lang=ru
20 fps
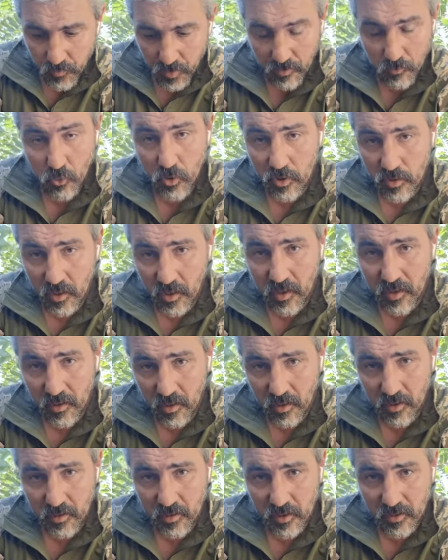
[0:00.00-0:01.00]
Но это
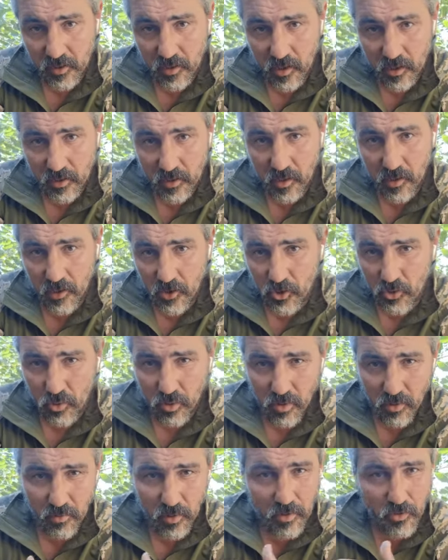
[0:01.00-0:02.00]
когда касается речь
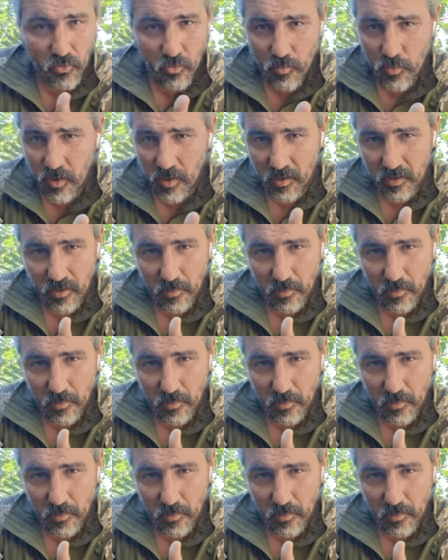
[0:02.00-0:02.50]
черного юмора,